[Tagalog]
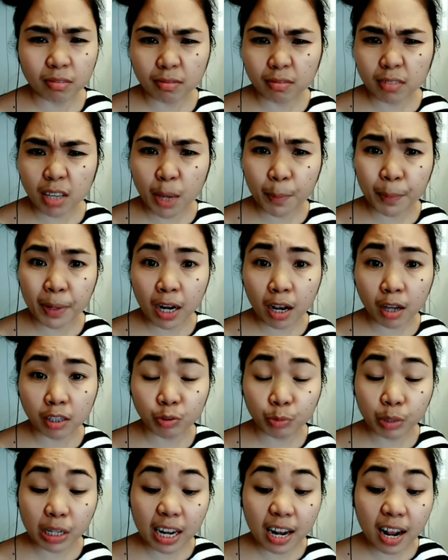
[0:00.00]
kaya pala yung
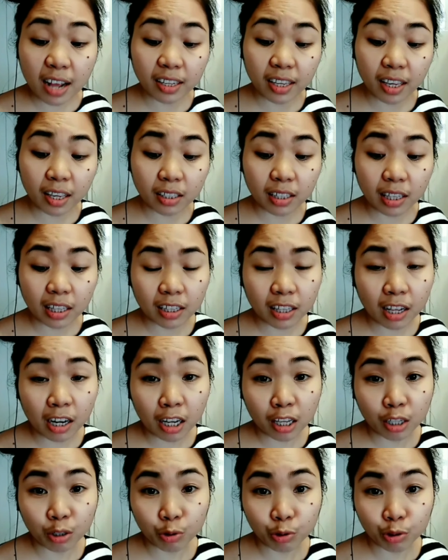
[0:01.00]
mga lalaki, nung
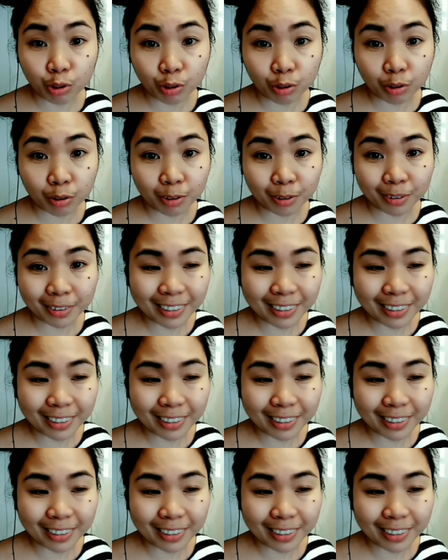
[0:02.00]
tatalino niyo.